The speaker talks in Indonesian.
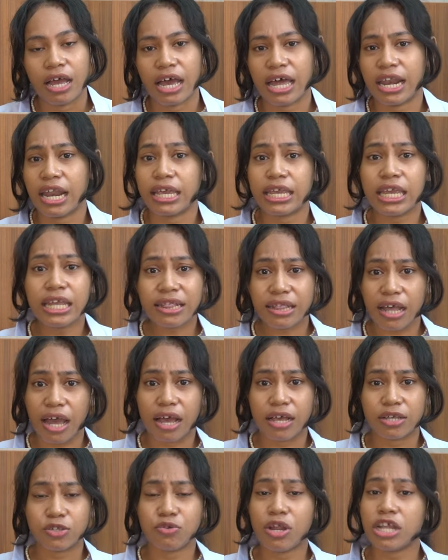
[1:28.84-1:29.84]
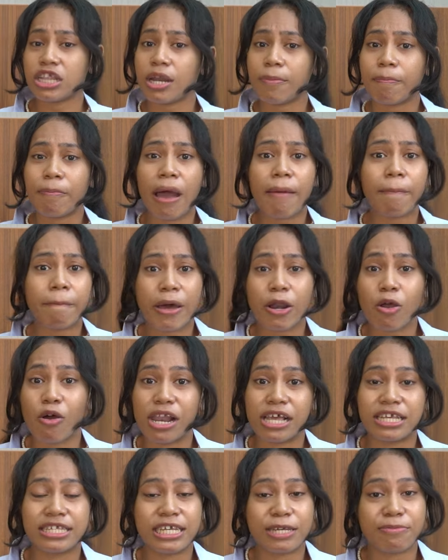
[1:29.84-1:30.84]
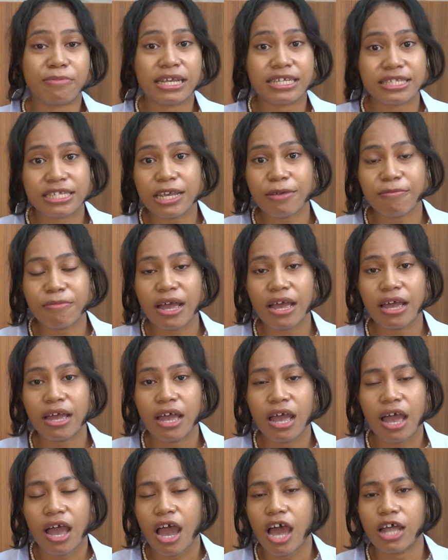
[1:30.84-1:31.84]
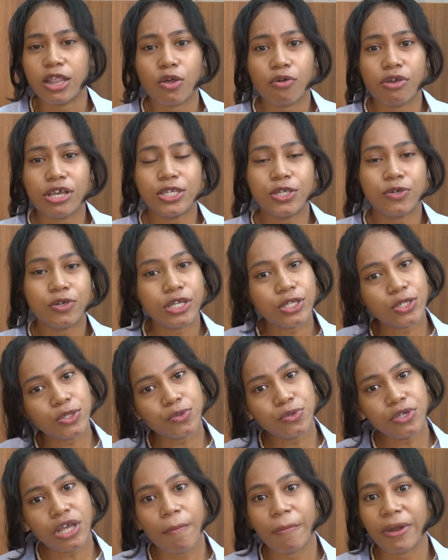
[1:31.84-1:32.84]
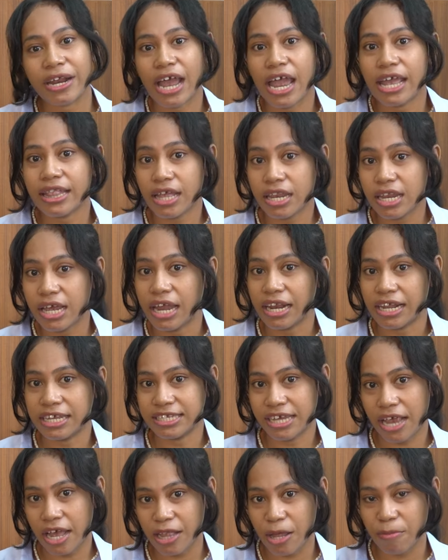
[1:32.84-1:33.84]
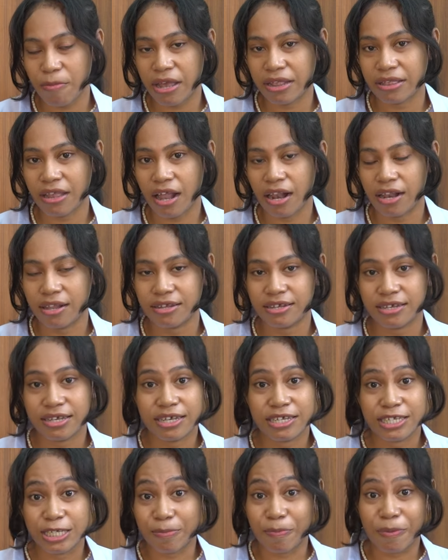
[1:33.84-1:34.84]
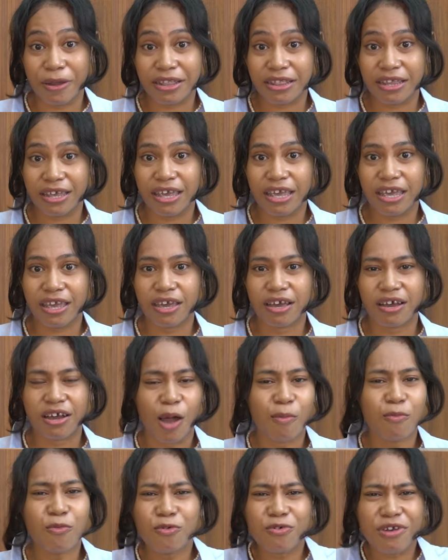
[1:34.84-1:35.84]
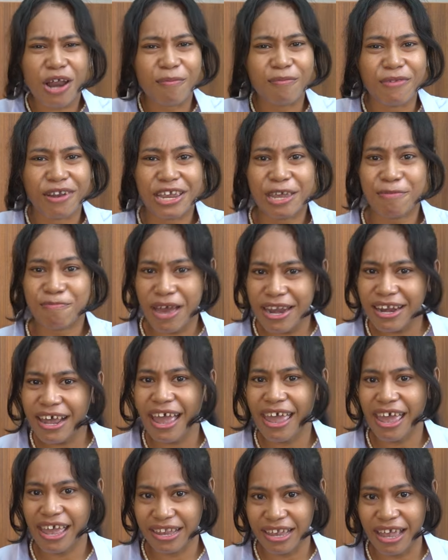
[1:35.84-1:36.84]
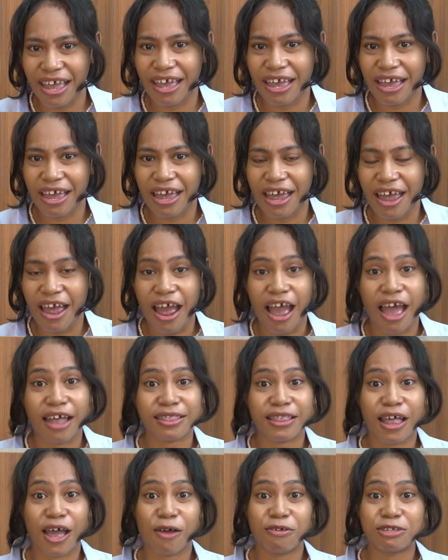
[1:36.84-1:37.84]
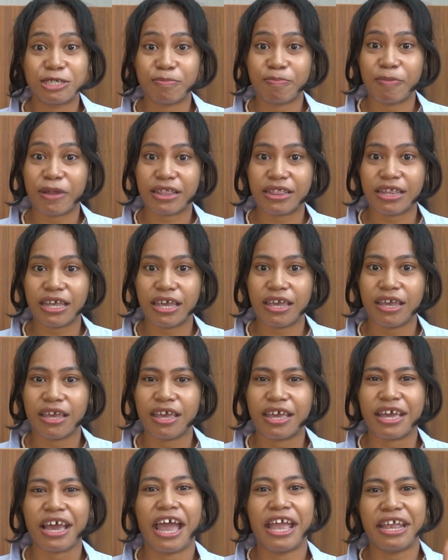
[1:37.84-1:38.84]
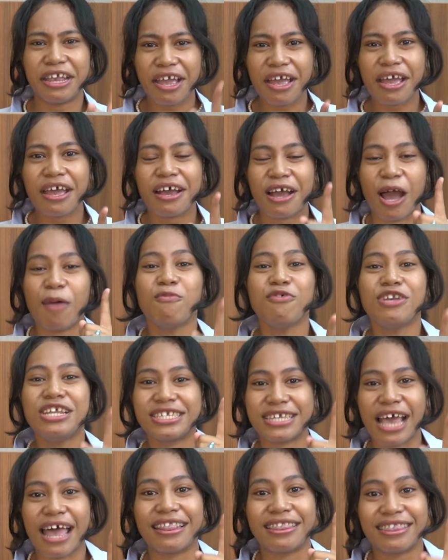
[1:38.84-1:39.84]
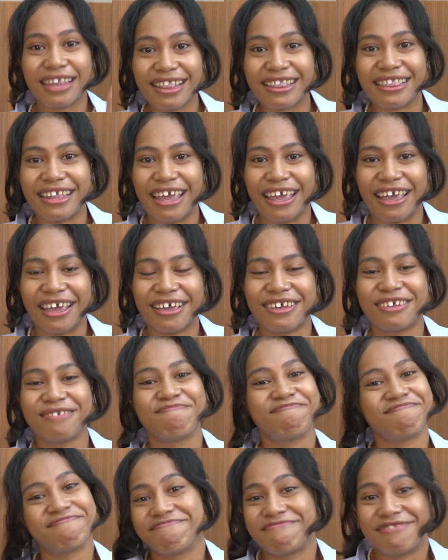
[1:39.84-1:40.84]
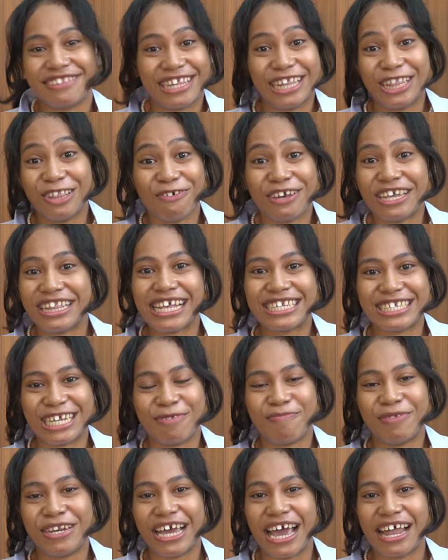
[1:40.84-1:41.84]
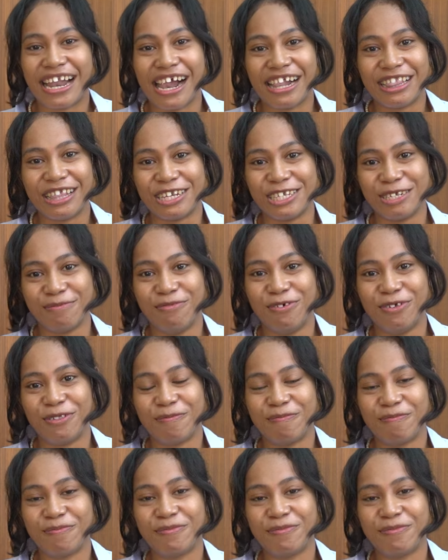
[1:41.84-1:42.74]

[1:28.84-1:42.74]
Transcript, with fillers: karena kita sudah terpapar oleh stigma-stigma atau isu-isu yang berkaitan dengan kesehatan mental. Seperti kamu kurang beriman kayaknya, atau seperti kayaknya kamu disantet deh. Tentu kita sering mendengar hal tersebut.